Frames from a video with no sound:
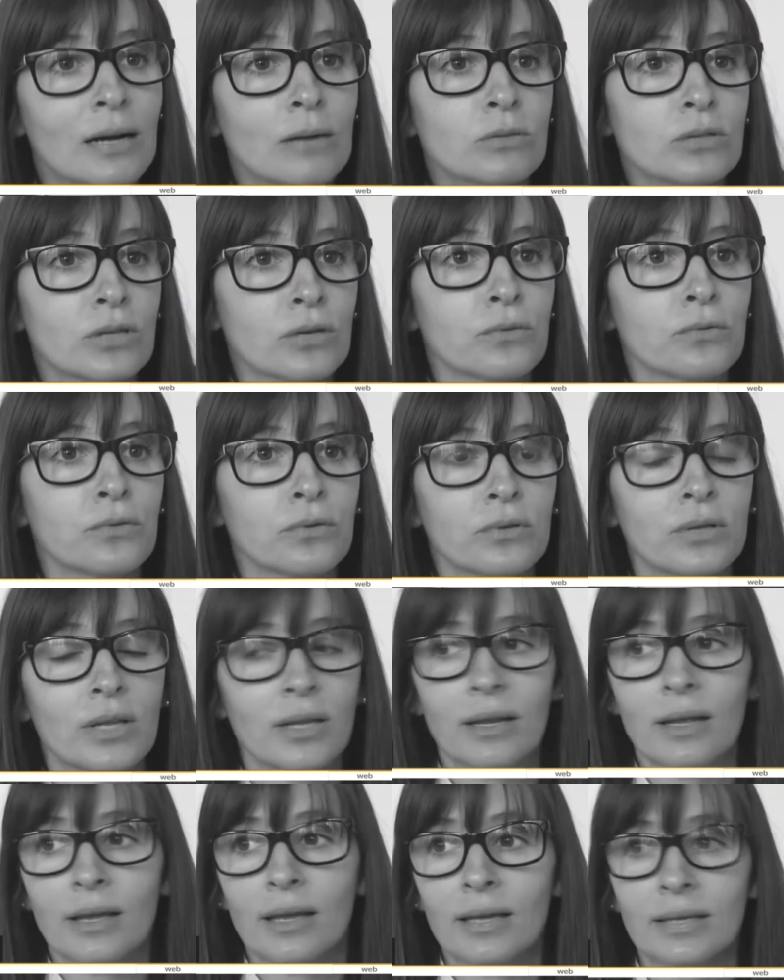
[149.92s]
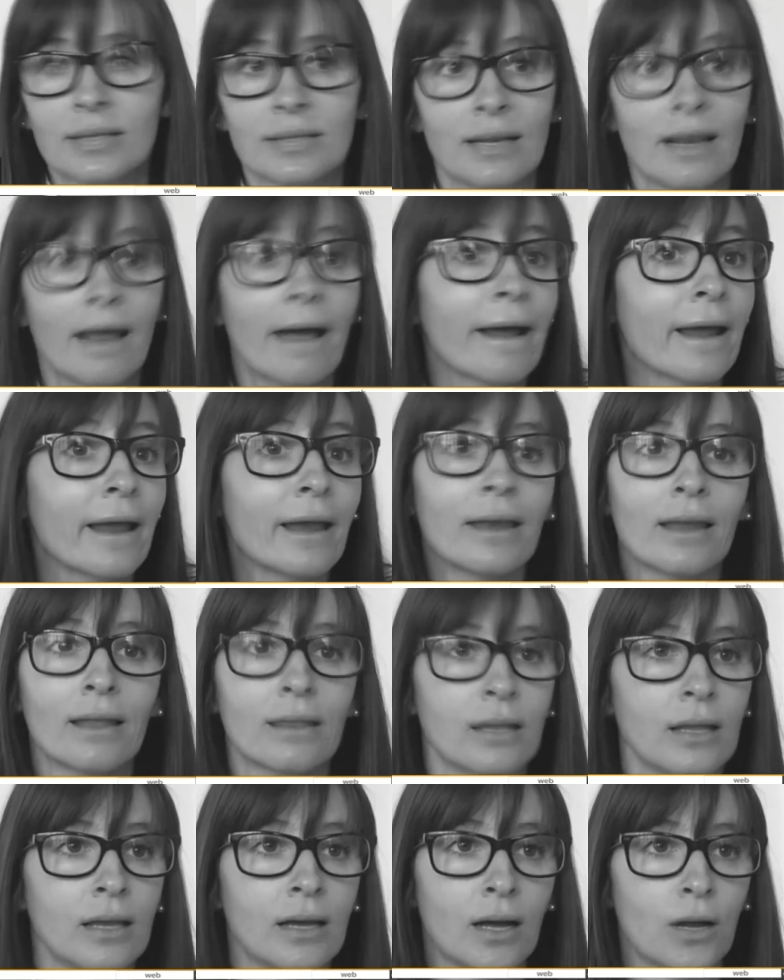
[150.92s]
causa que uno tiene es la
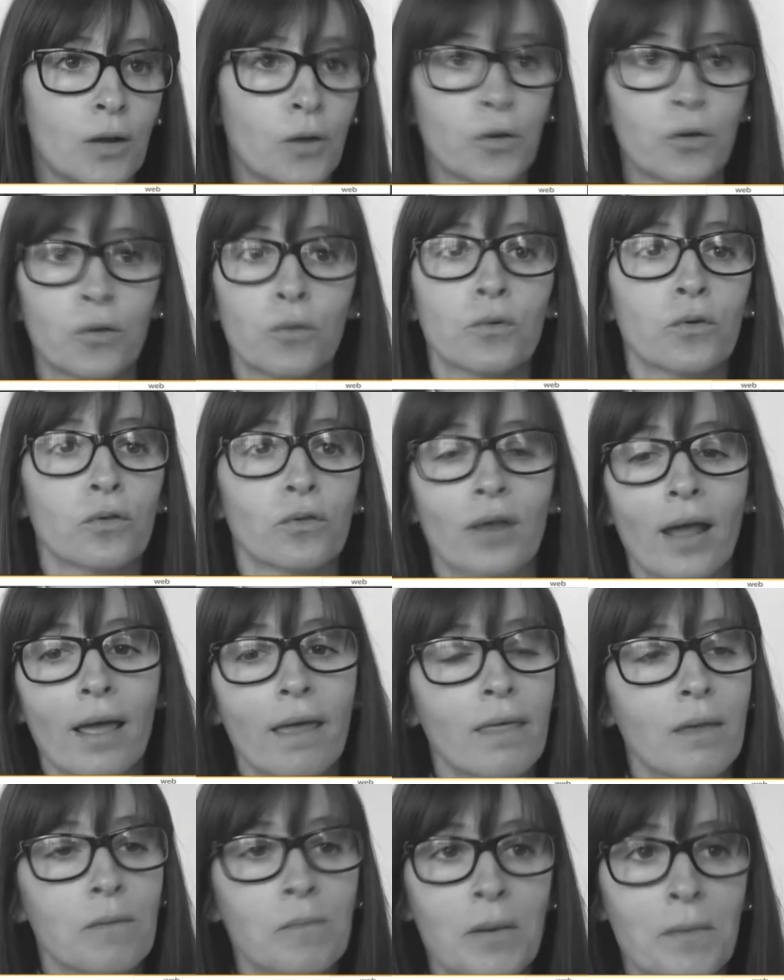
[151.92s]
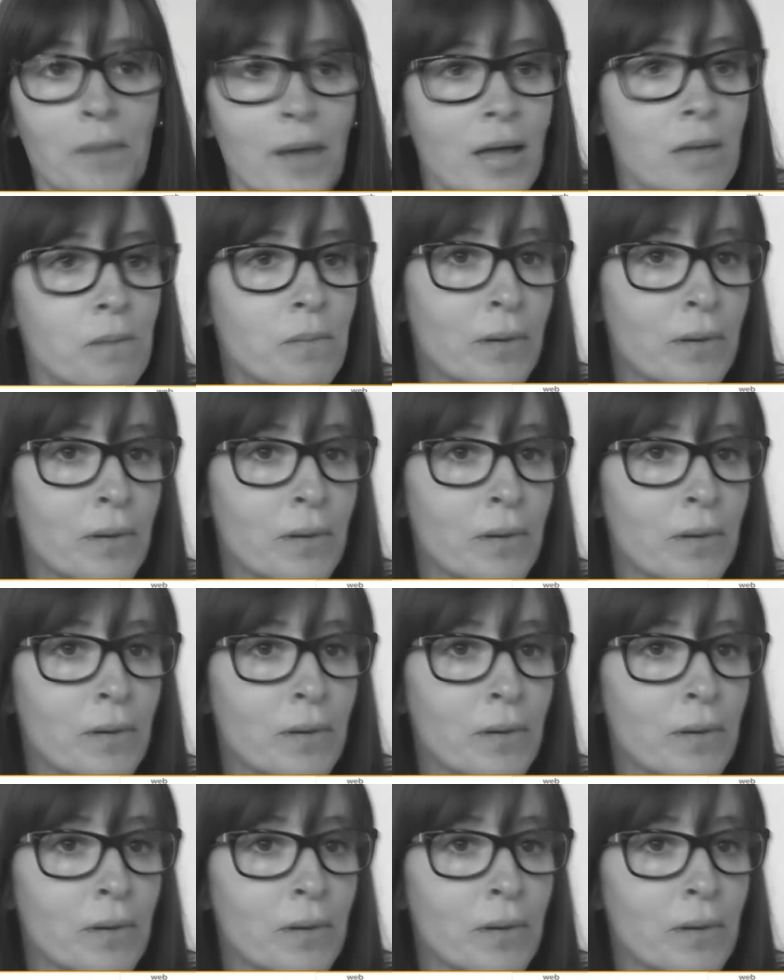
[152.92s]
genética, lo que uno trae de mamá y